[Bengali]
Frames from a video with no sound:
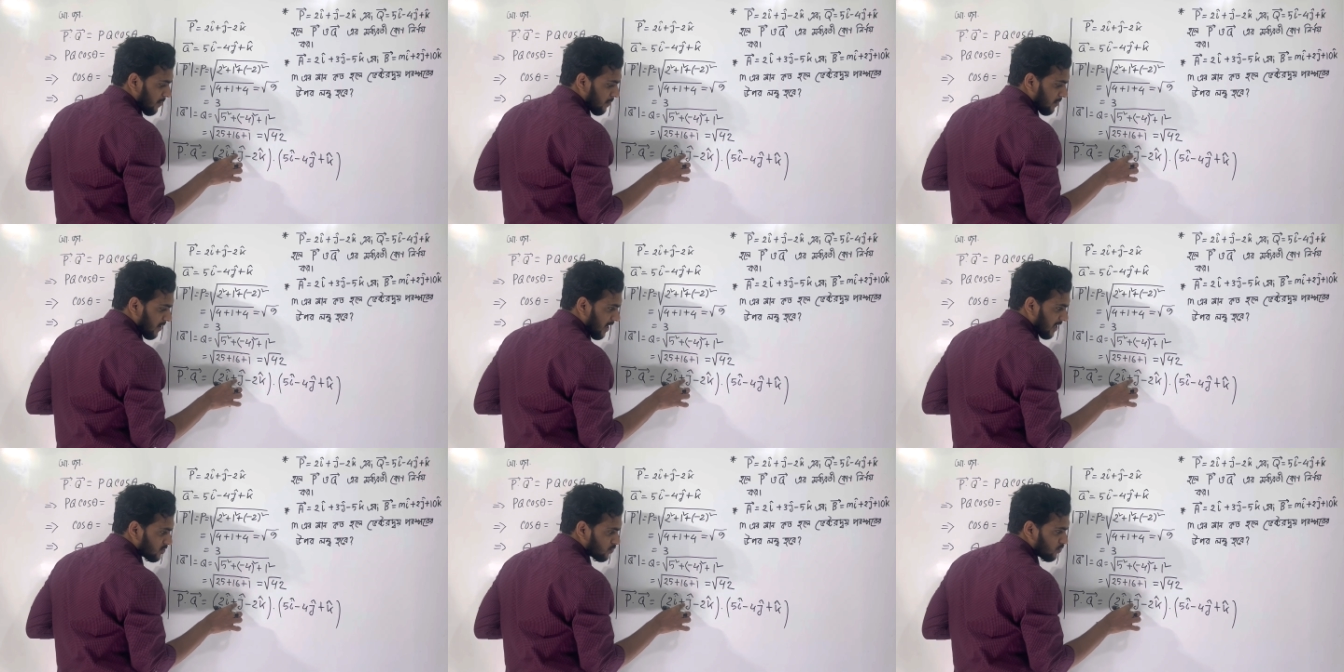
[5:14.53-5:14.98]

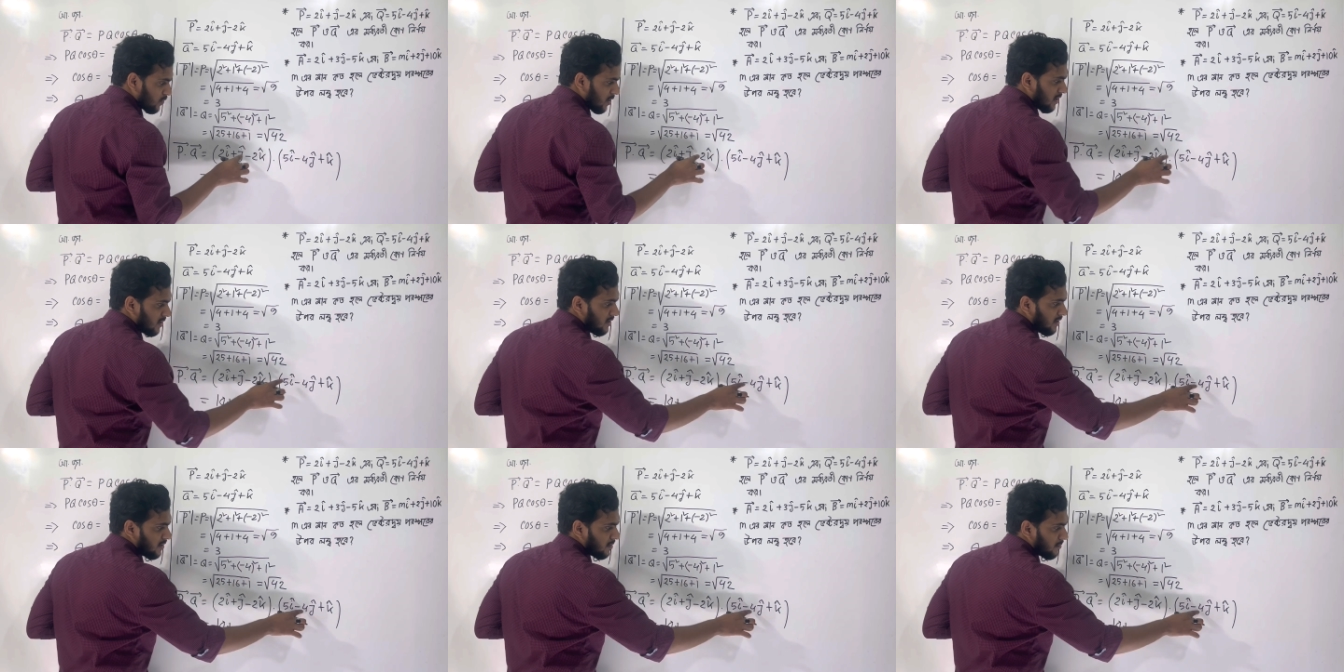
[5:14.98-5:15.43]
প্লাস ওয়ান
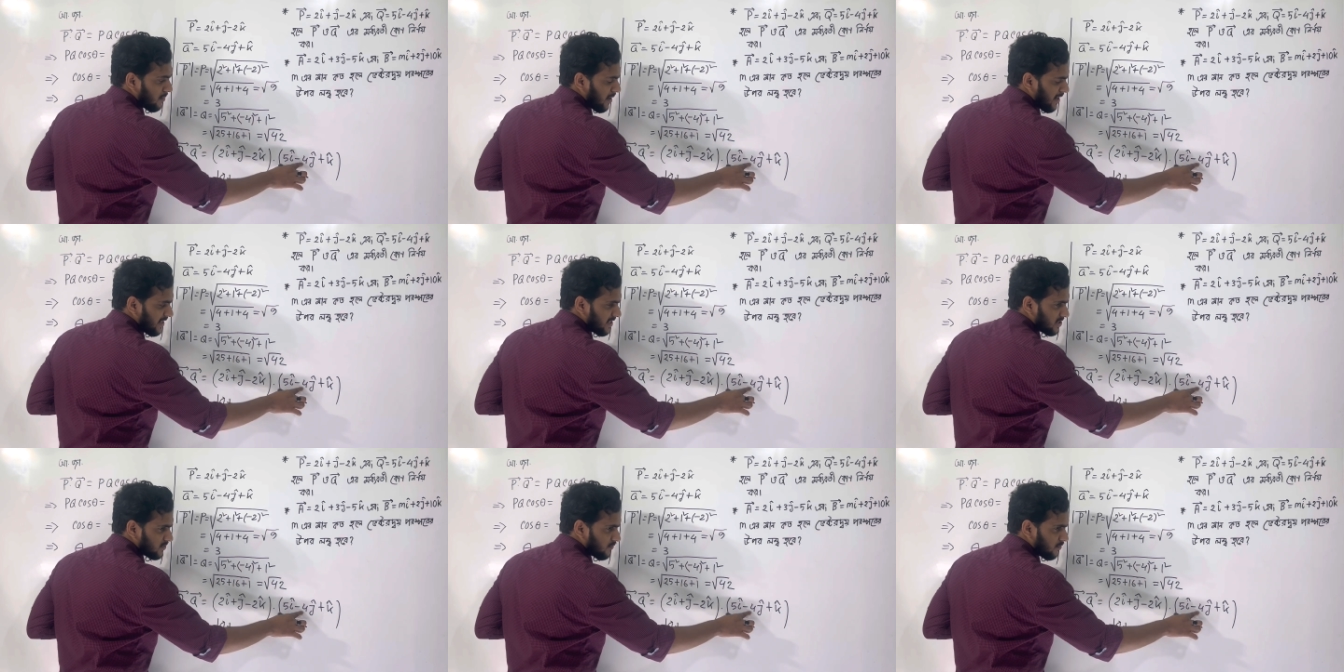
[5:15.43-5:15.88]

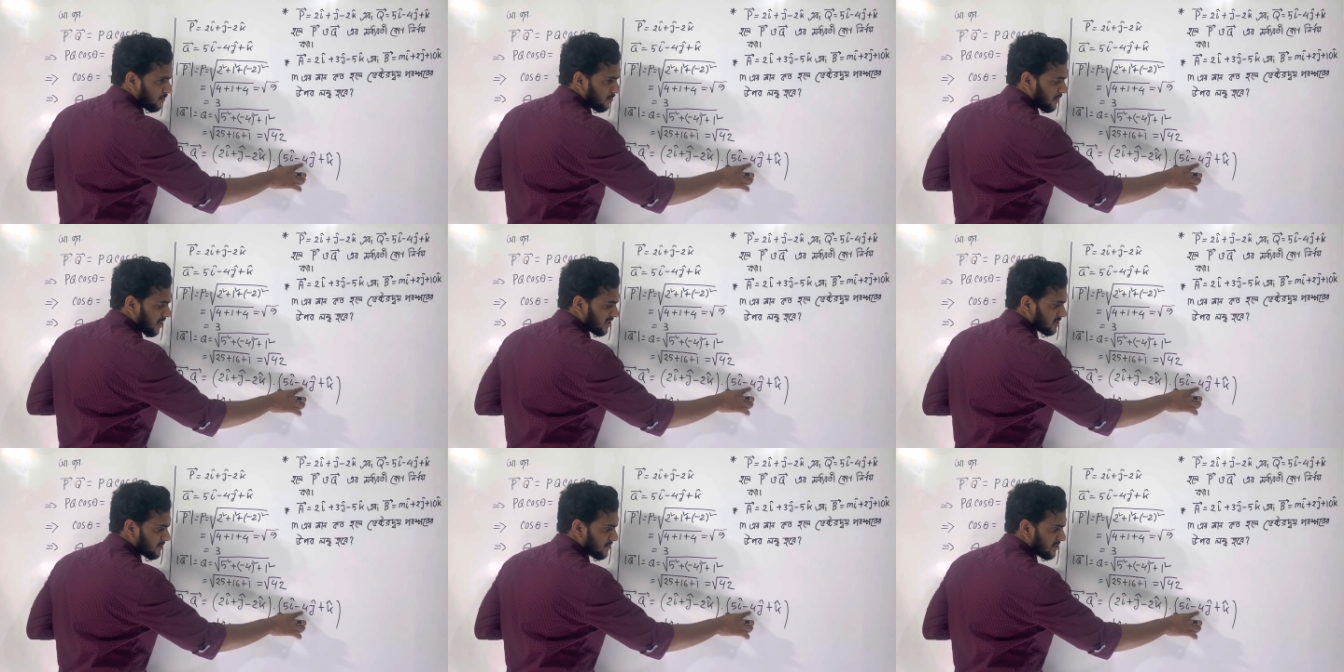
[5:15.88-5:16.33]
মাইনাস ফোর
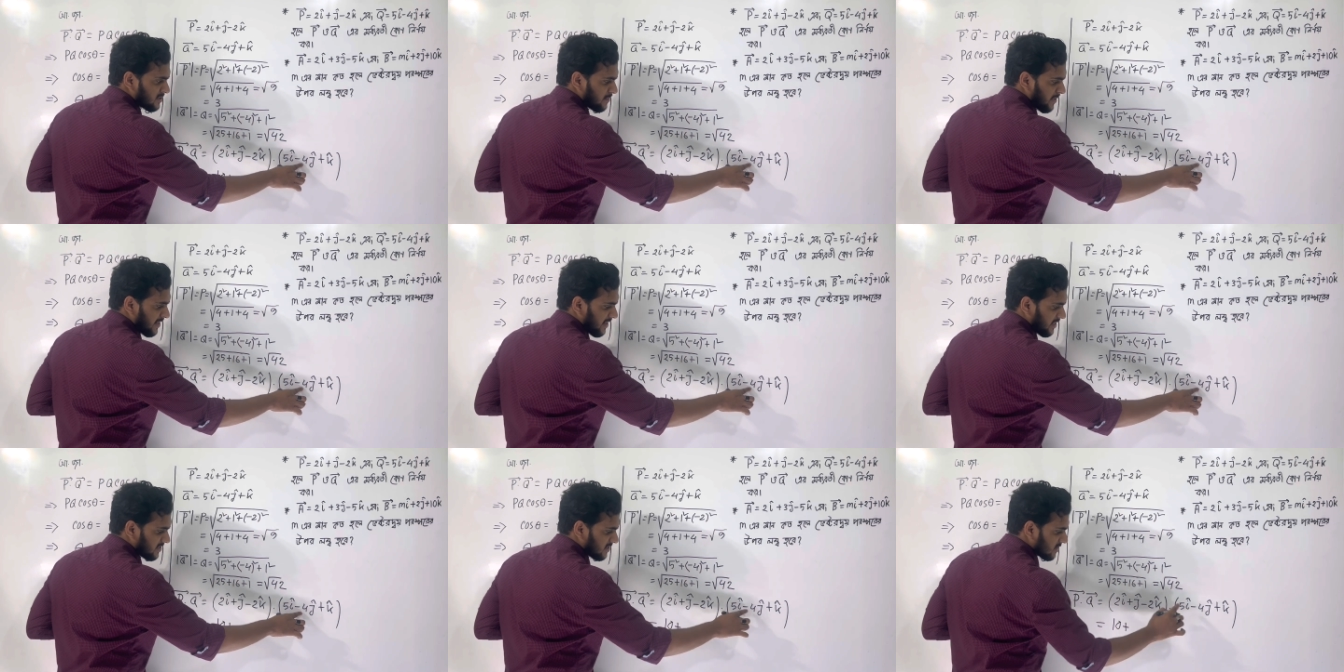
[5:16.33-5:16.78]
প্লাস মাইনাস
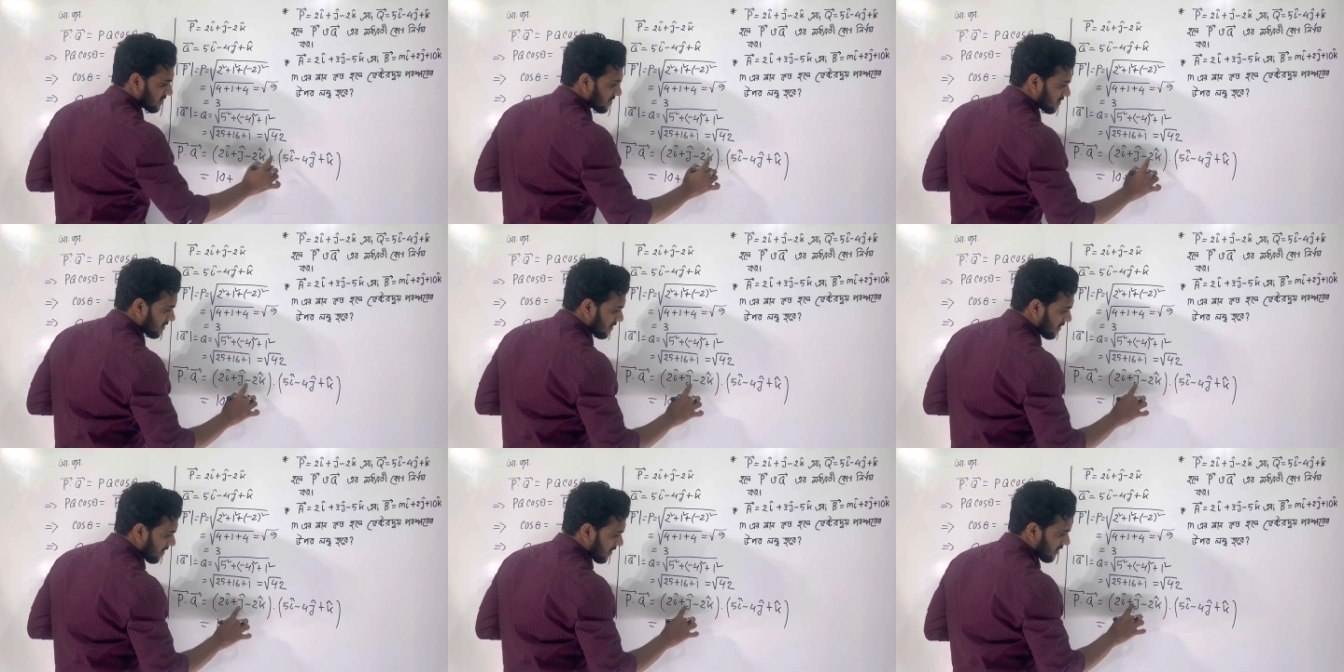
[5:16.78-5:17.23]
মাইনাস
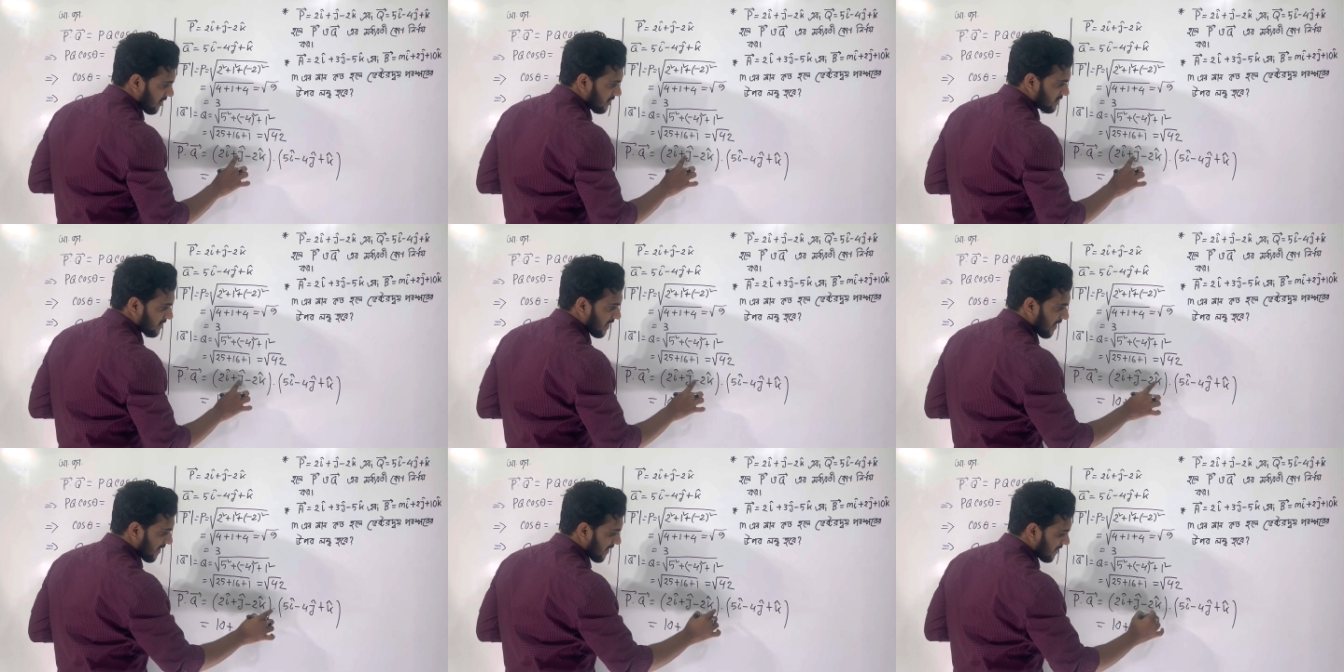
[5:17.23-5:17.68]
তাহলে
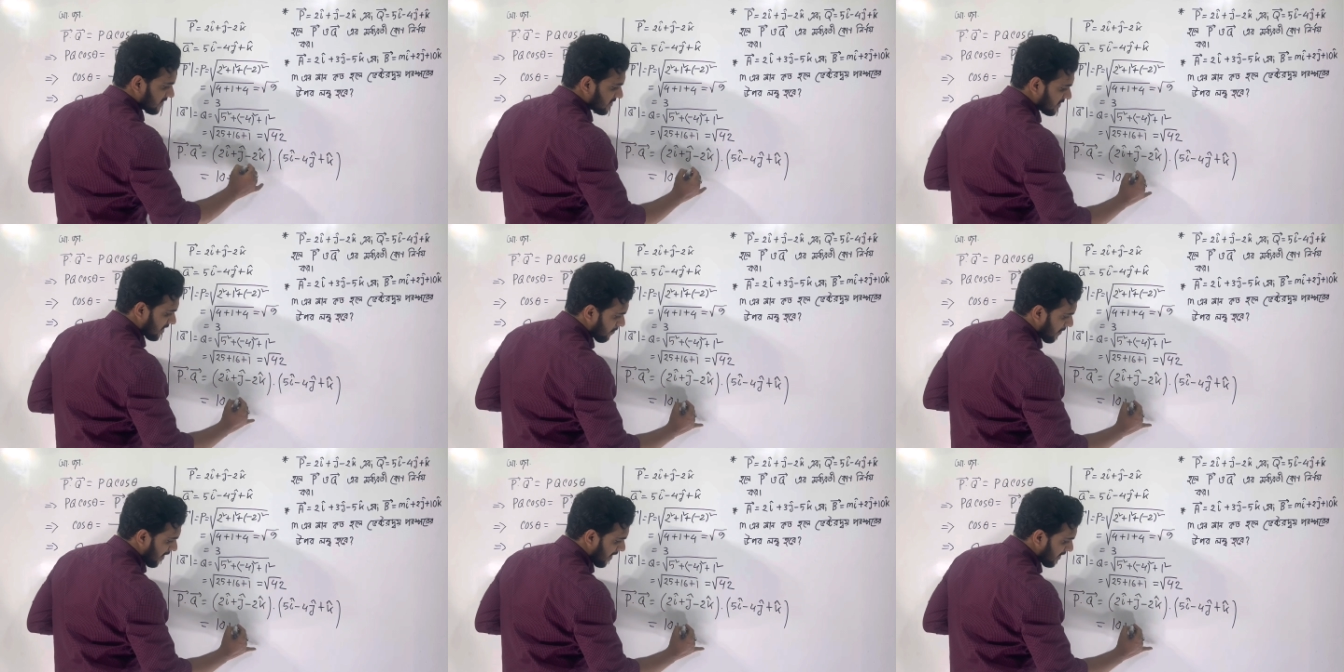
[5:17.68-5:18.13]
চার একে
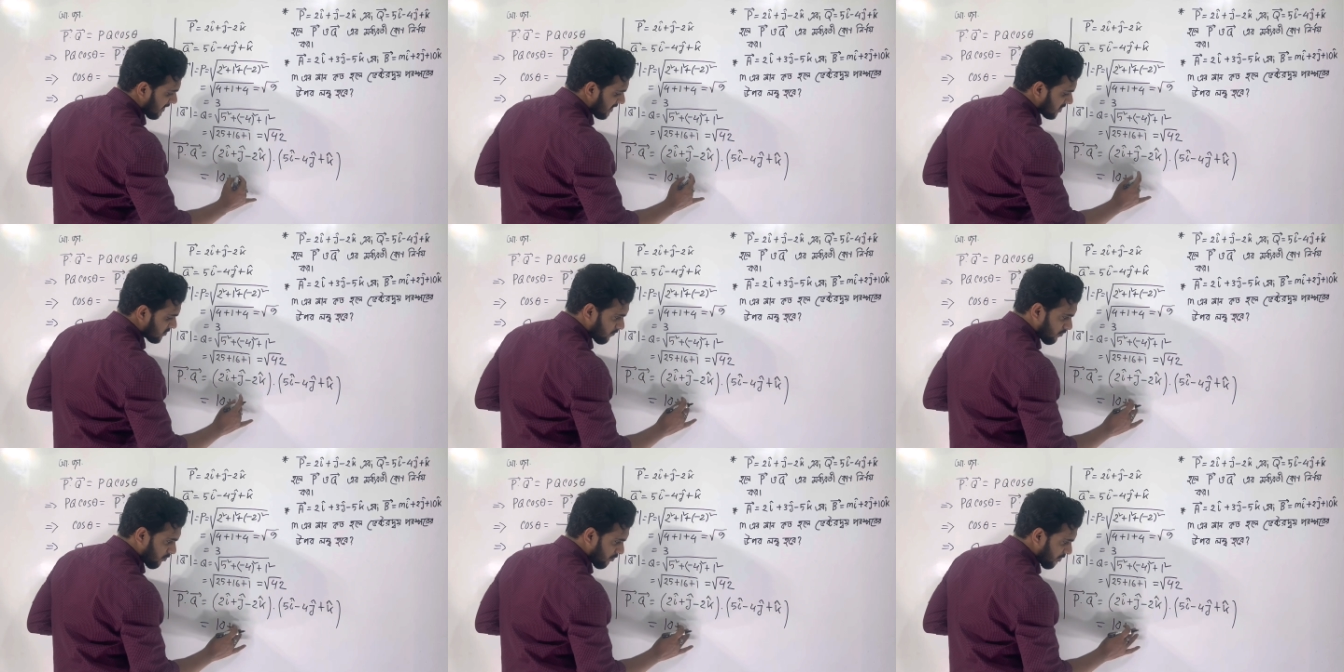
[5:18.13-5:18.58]
চার মাইনাস
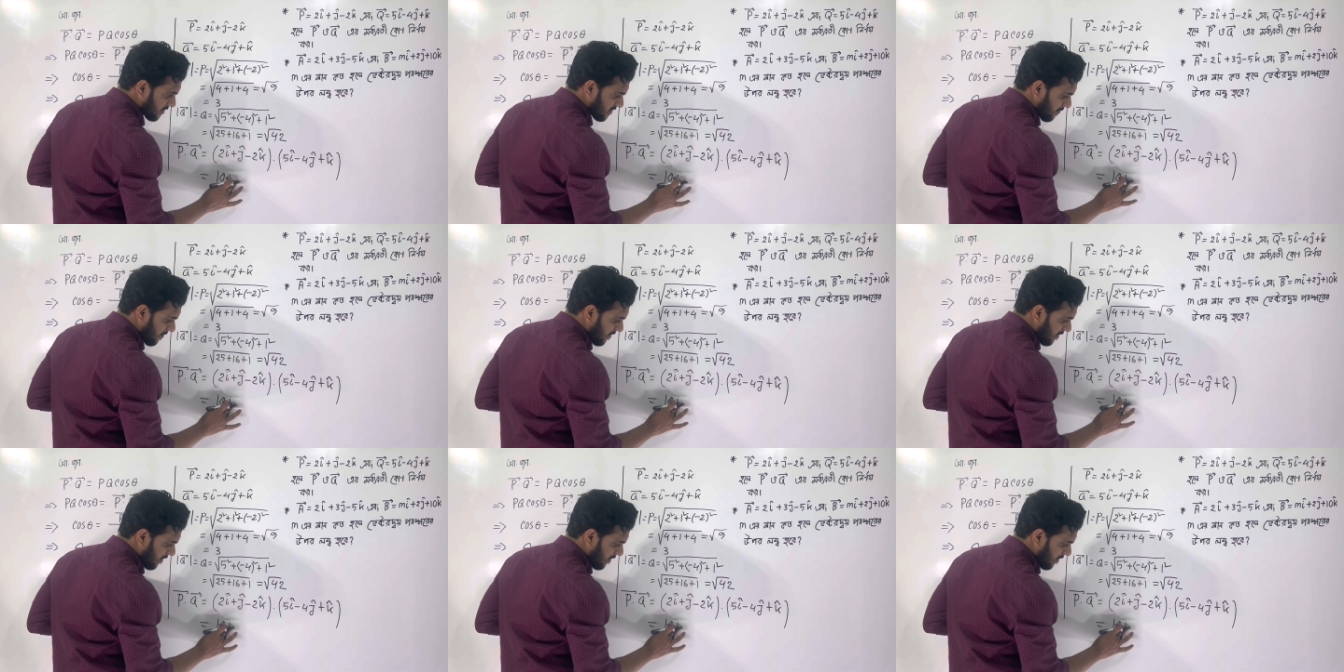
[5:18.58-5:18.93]
ফোর হয়ে যাবে